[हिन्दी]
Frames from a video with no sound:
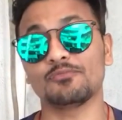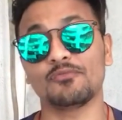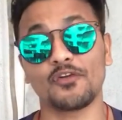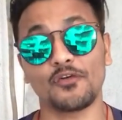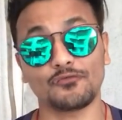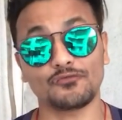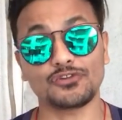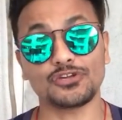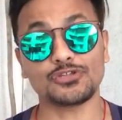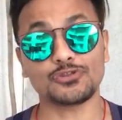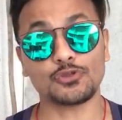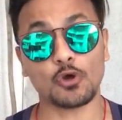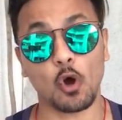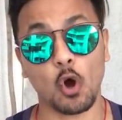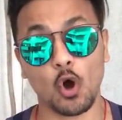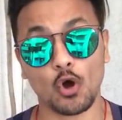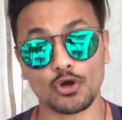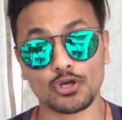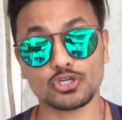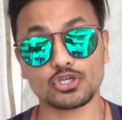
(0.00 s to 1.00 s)
फिफ्टीन
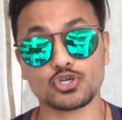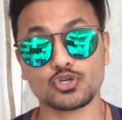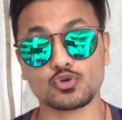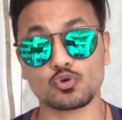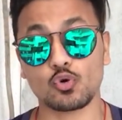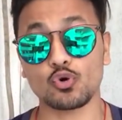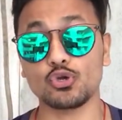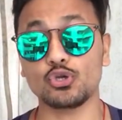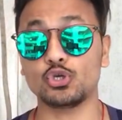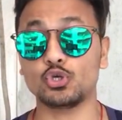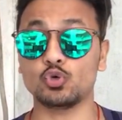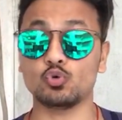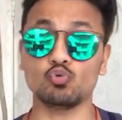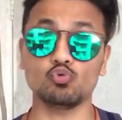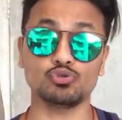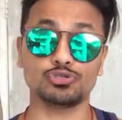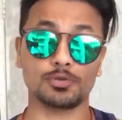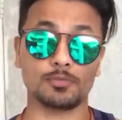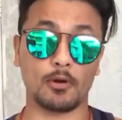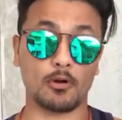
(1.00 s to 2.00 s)
अगस्त को
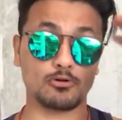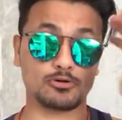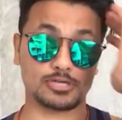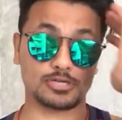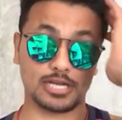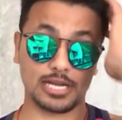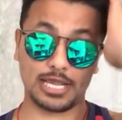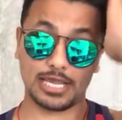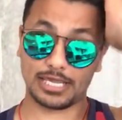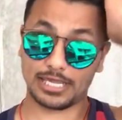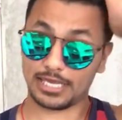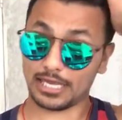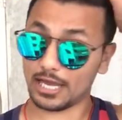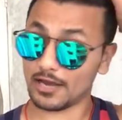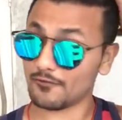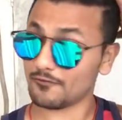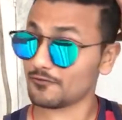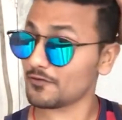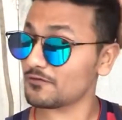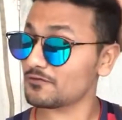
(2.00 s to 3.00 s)
ह्यूज अमाउंट कलेक्ट किया
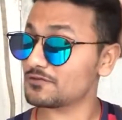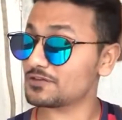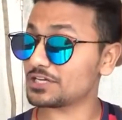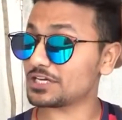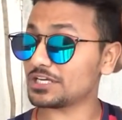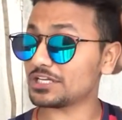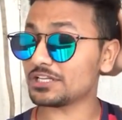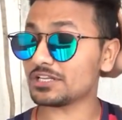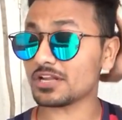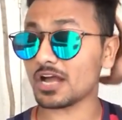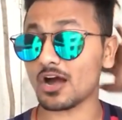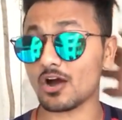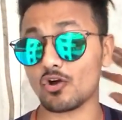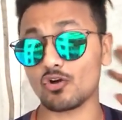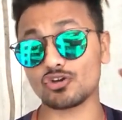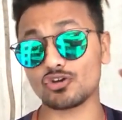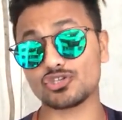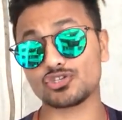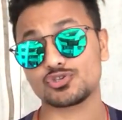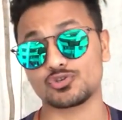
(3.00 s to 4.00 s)
फिफ्टीन
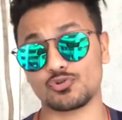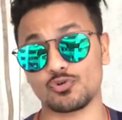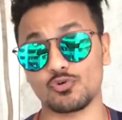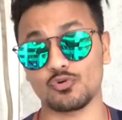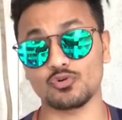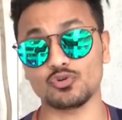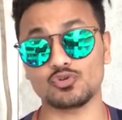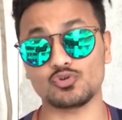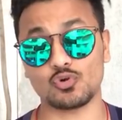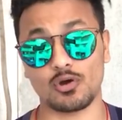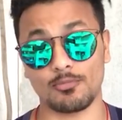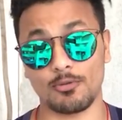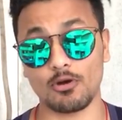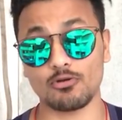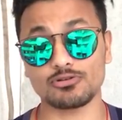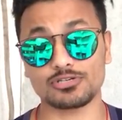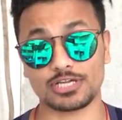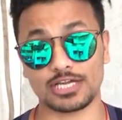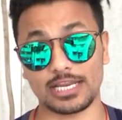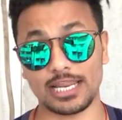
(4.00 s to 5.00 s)
अगस्त को जो
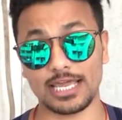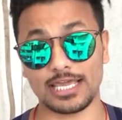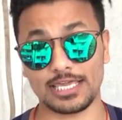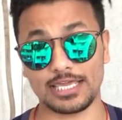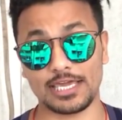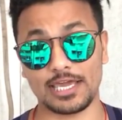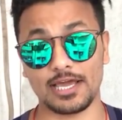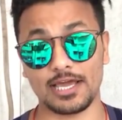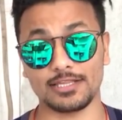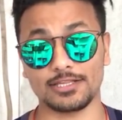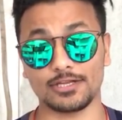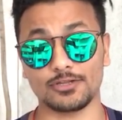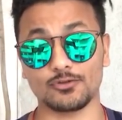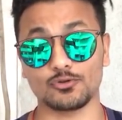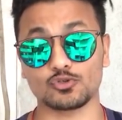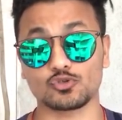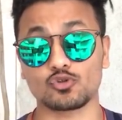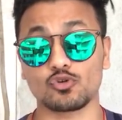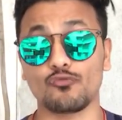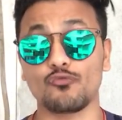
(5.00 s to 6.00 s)
अमाउंट कलेक्ट किया था
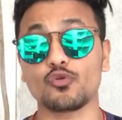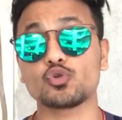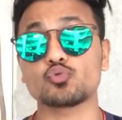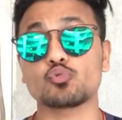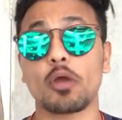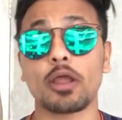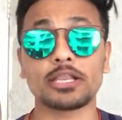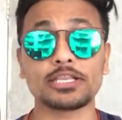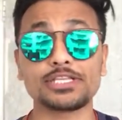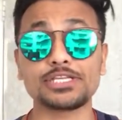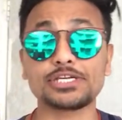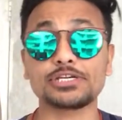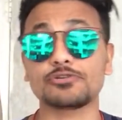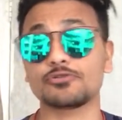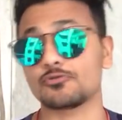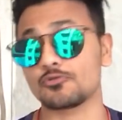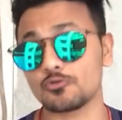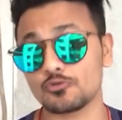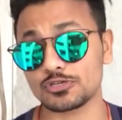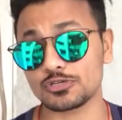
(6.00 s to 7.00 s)
दोस्तों वो ट्वेंटी
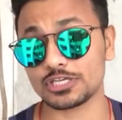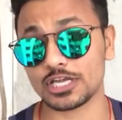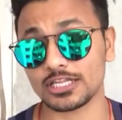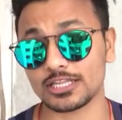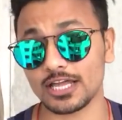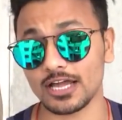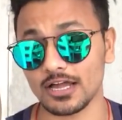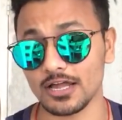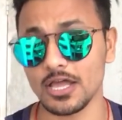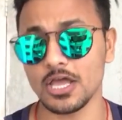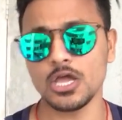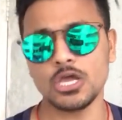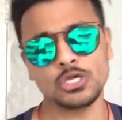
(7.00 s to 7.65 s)
करोड़ का था